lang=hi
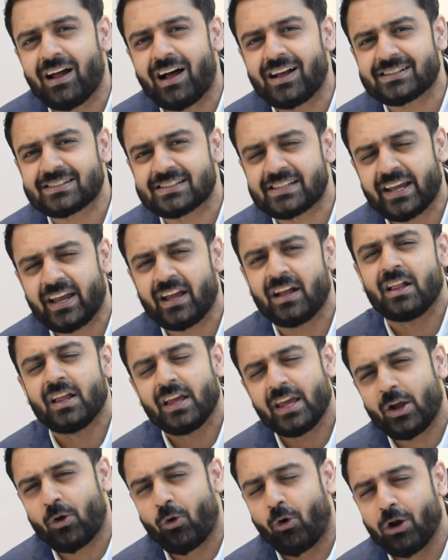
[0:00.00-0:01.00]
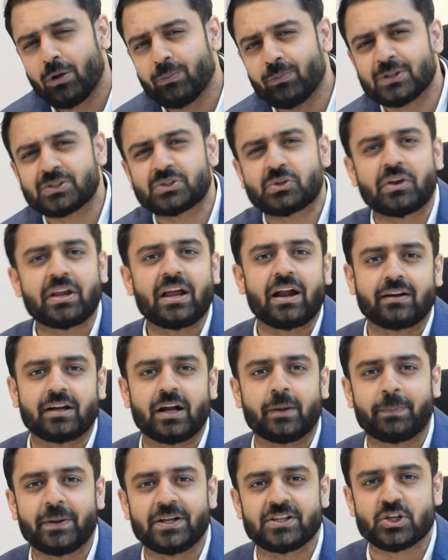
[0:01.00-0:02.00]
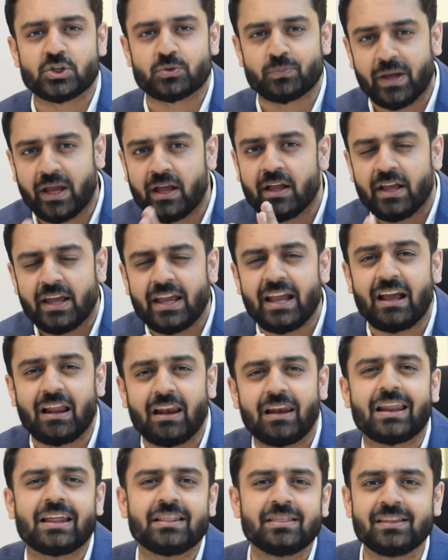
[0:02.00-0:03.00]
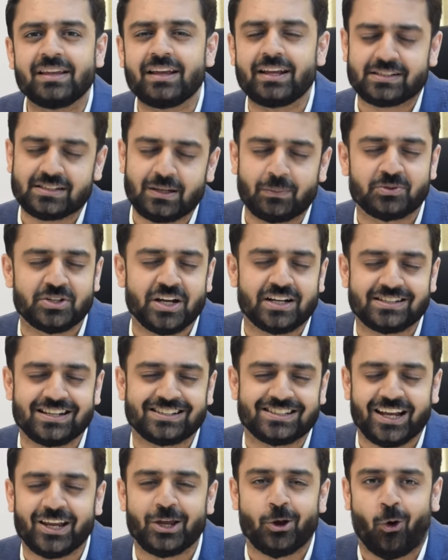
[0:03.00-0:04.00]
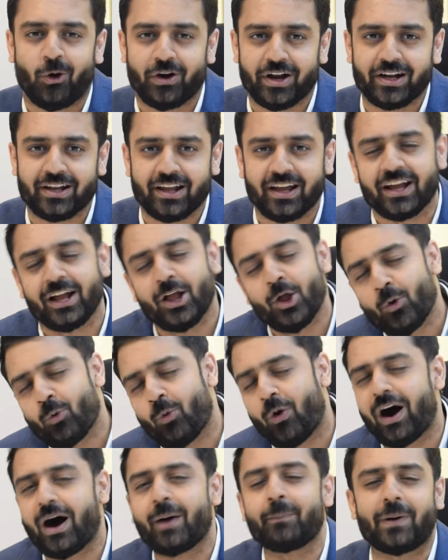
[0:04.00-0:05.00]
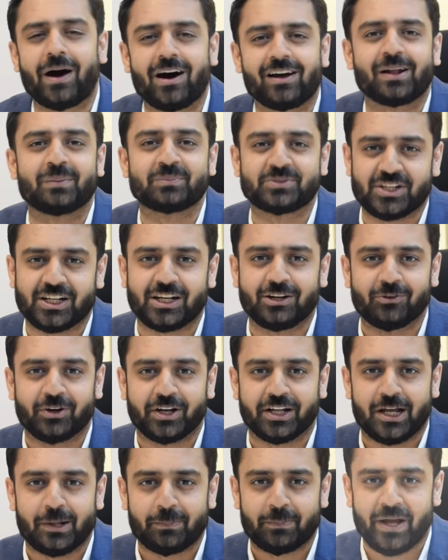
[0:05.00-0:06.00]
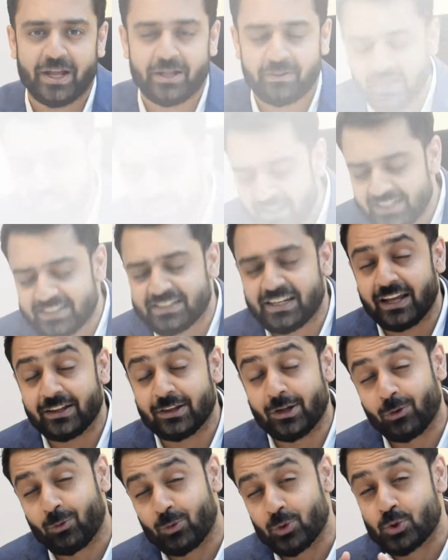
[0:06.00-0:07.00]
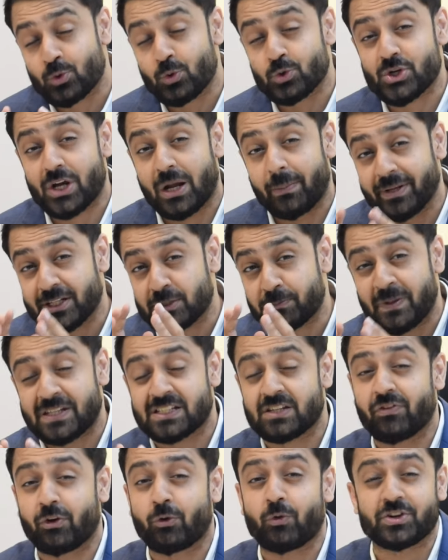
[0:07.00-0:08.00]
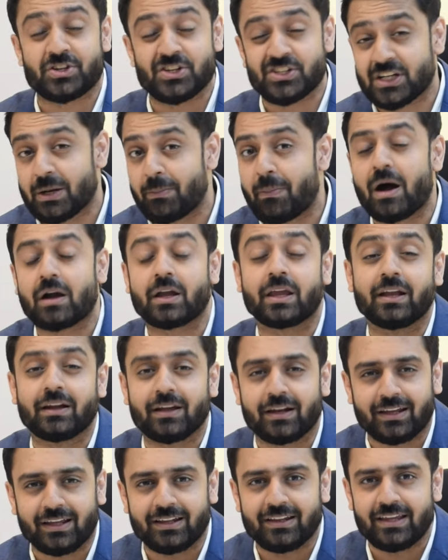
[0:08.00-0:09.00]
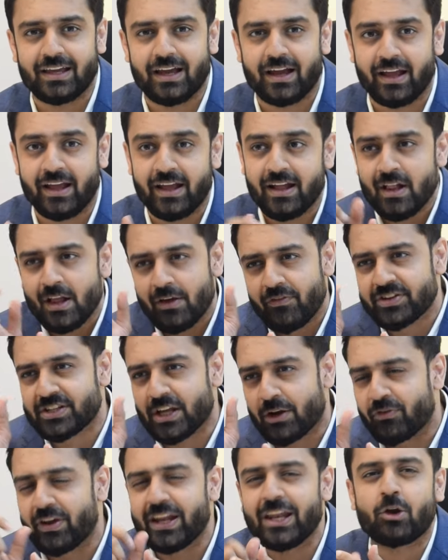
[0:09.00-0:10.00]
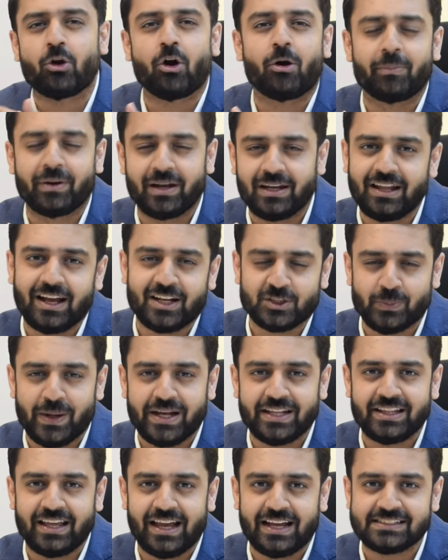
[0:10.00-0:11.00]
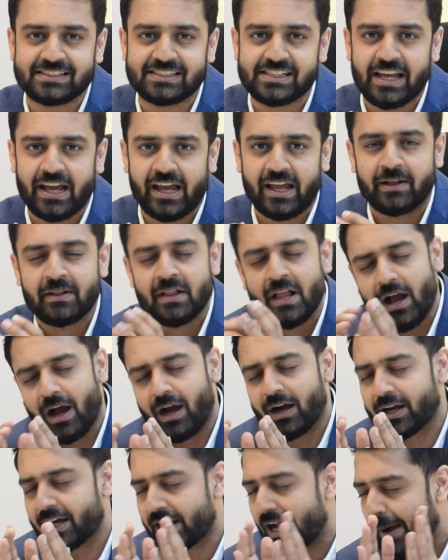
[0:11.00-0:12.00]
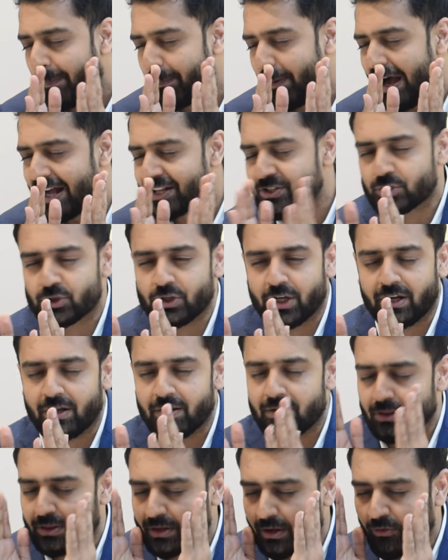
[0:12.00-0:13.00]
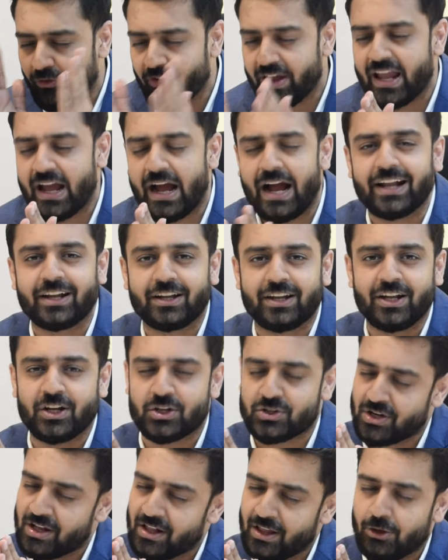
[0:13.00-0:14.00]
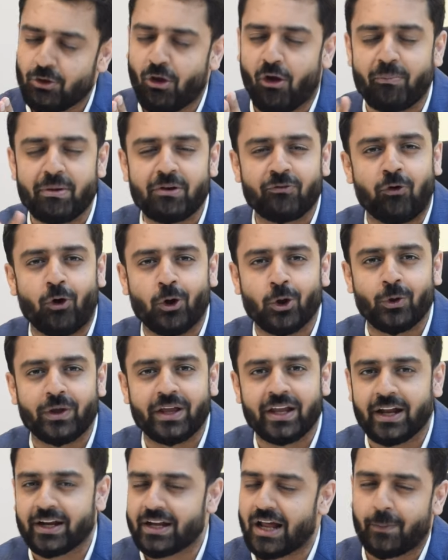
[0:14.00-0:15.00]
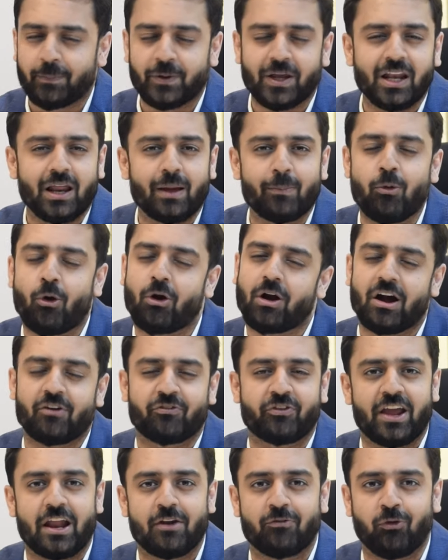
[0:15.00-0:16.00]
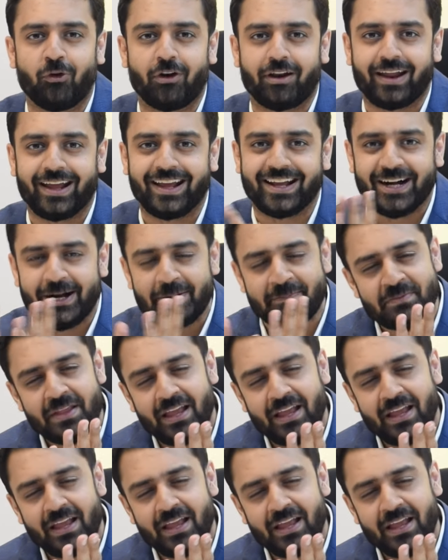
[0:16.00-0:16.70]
लास्ट डे एक ऑलमोस्ट 300 पेजेस में एक लेंदी सब्जेक्ट जैसा कि ऑडिट है वो आप आराम से कवर कर पाए इसके अंदर कुछ कुछ जगह पे स्पेसिफिक क्वेश्चन का मार्किंग करके दिया है विच आर वेरी कॉमनली आज बाई दी आईसीआई अगर आप आज तक द वे आई टीच यू हैव बीन फॉलोइंग इट आपके लिए बुक काफी हेल्पफुल रहेगा